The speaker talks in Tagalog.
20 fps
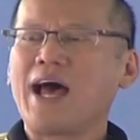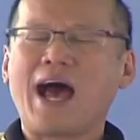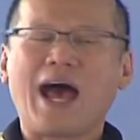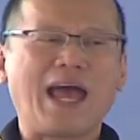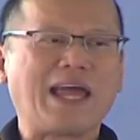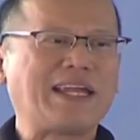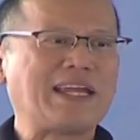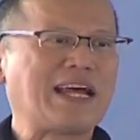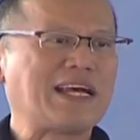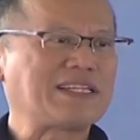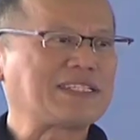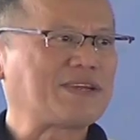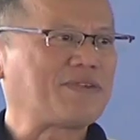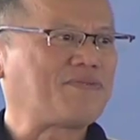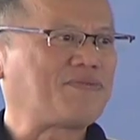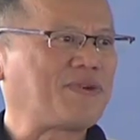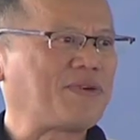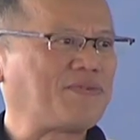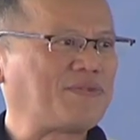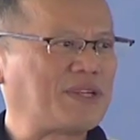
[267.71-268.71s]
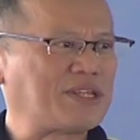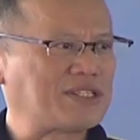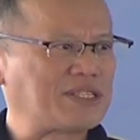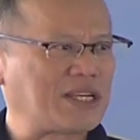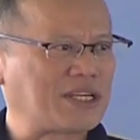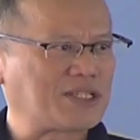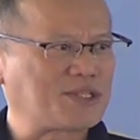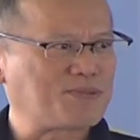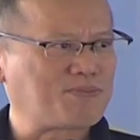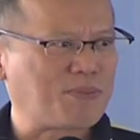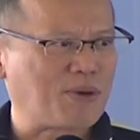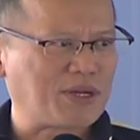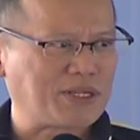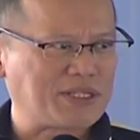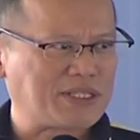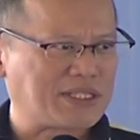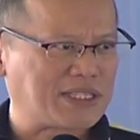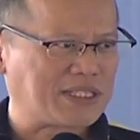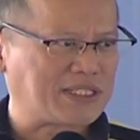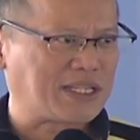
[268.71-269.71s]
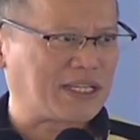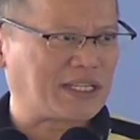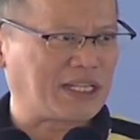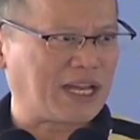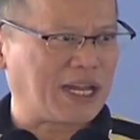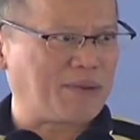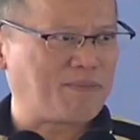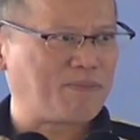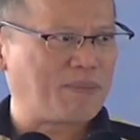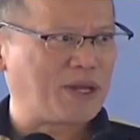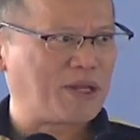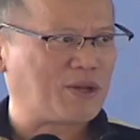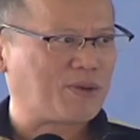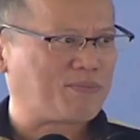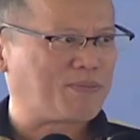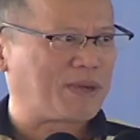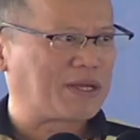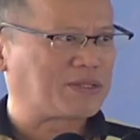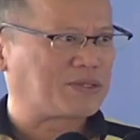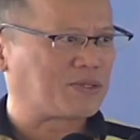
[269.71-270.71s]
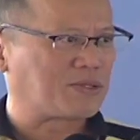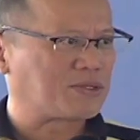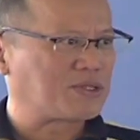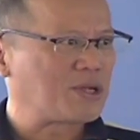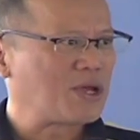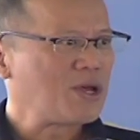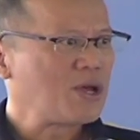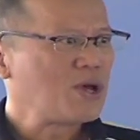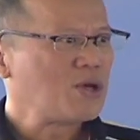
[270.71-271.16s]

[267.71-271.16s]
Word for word: ay nasa 56.63 million pesos.